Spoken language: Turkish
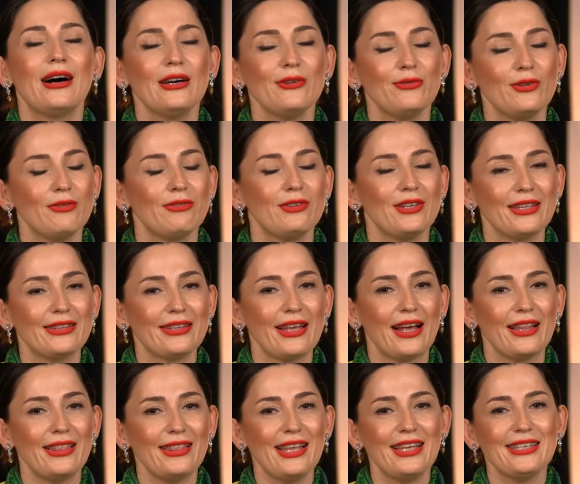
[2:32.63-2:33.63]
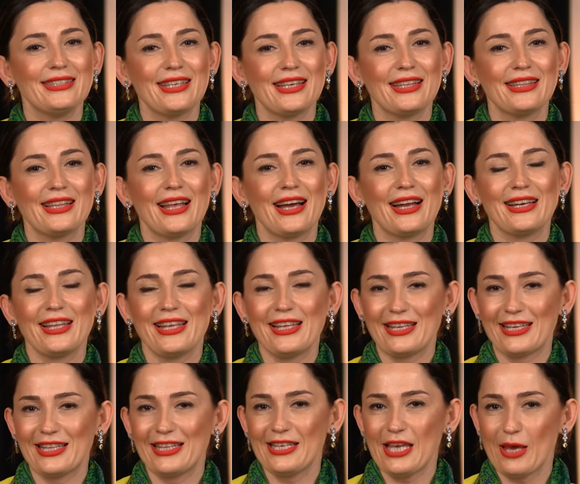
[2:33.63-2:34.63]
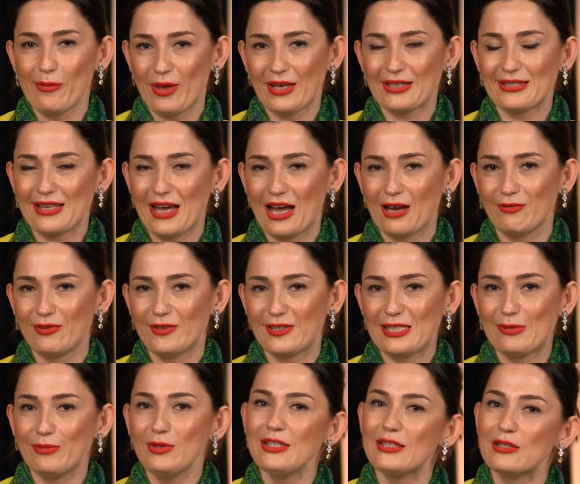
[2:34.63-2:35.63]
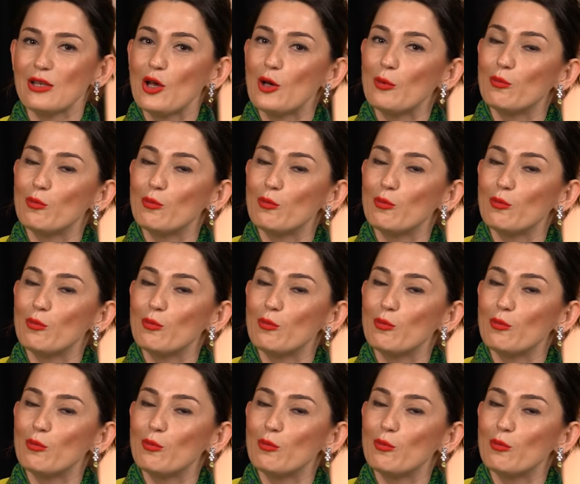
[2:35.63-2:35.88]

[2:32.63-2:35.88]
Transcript: hafifleten lezzetlerle ilgili yemek servisimiz